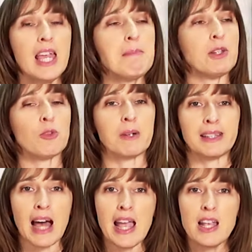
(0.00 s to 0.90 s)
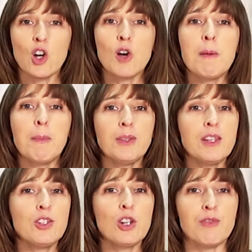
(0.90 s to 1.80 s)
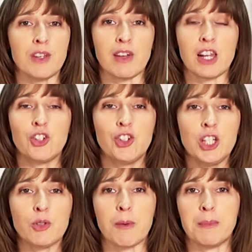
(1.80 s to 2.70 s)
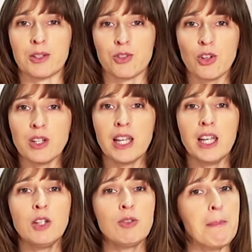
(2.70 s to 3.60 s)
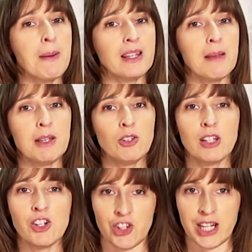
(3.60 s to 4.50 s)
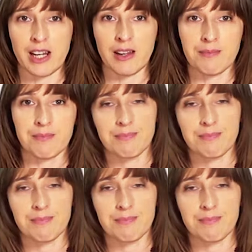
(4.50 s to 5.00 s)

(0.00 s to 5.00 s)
e mi domandai come potessero vivere cinque persone in un appartamento del genere.